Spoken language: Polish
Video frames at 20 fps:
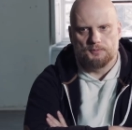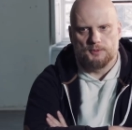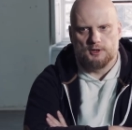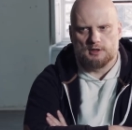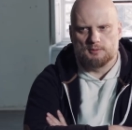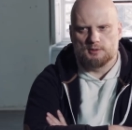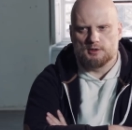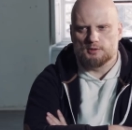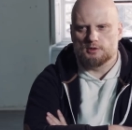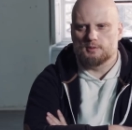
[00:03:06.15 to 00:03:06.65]

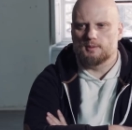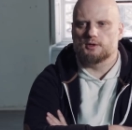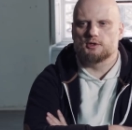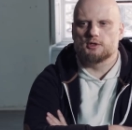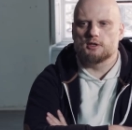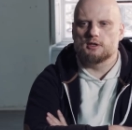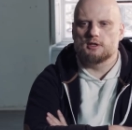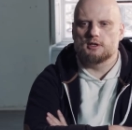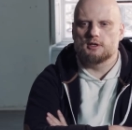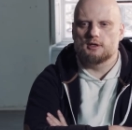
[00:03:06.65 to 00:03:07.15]
I żebyśmy
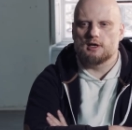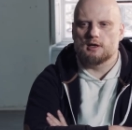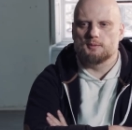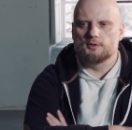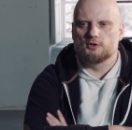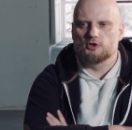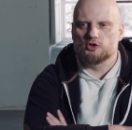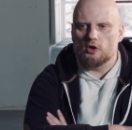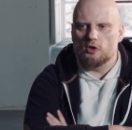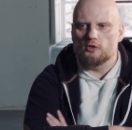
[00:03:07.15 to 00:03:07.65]
zobaczyli,
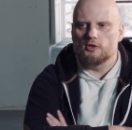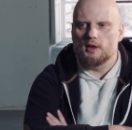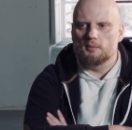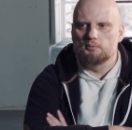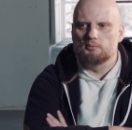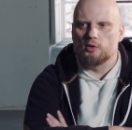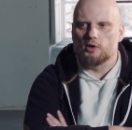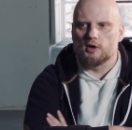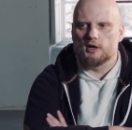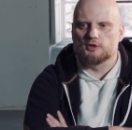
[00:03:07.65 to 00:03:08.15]
jakby co On
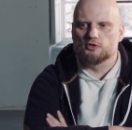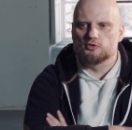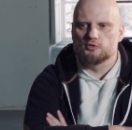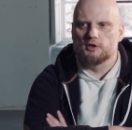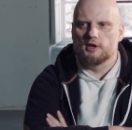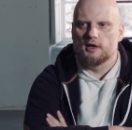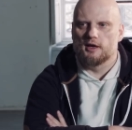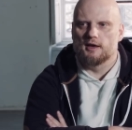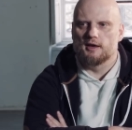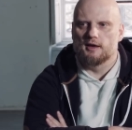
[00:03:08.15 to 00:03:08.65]
nam
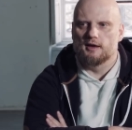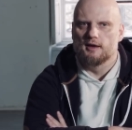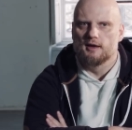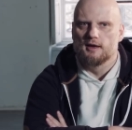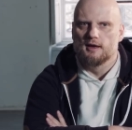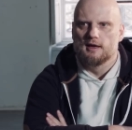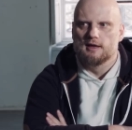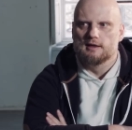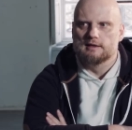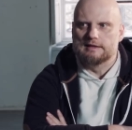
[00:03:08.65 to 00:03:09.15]
pokazuje
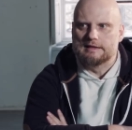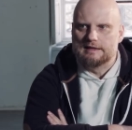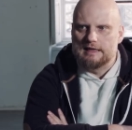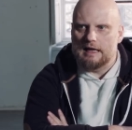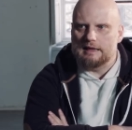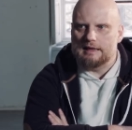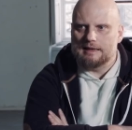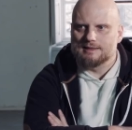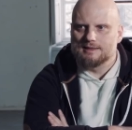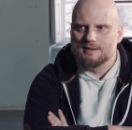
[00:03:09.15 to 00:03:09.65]

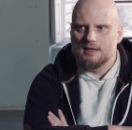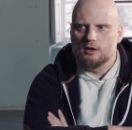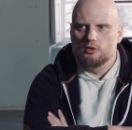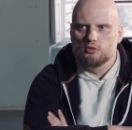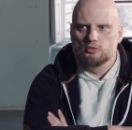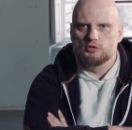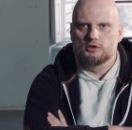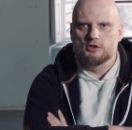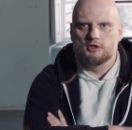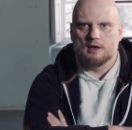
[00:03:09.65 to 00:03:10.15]
dla nas, dla
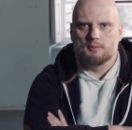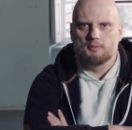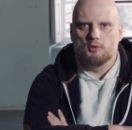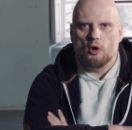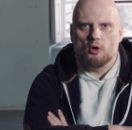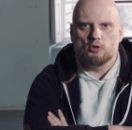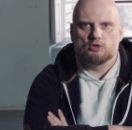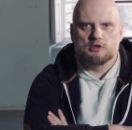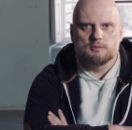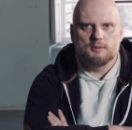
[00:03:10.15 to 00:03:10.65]
ludzi, jakby
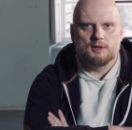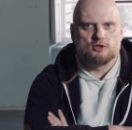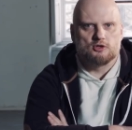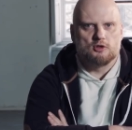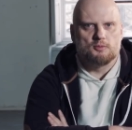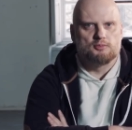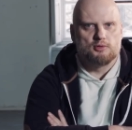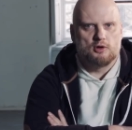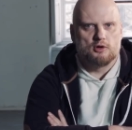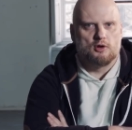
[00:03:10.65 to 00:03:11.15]
o czym jest
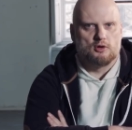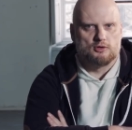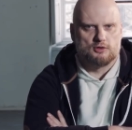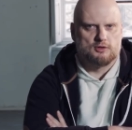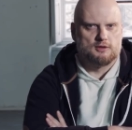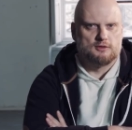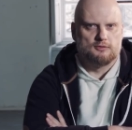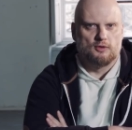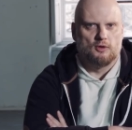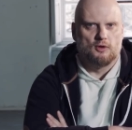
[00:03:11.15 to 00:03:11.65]
to
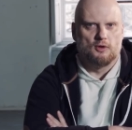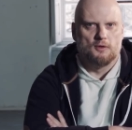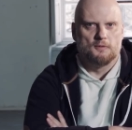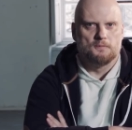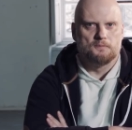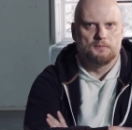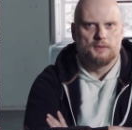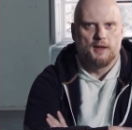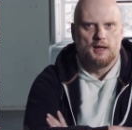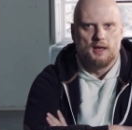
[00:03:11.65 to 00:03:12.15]
proroctwo,
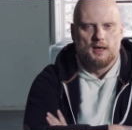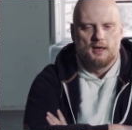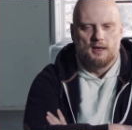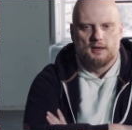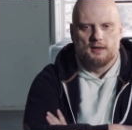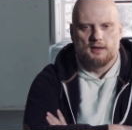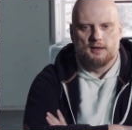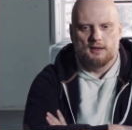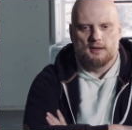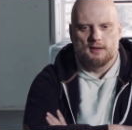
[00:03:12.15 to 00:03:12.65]

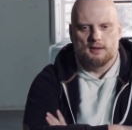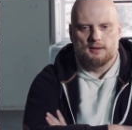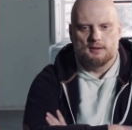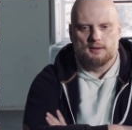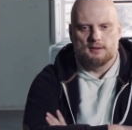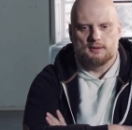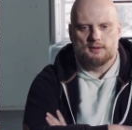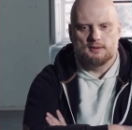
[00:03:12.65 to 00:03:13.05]
Yy,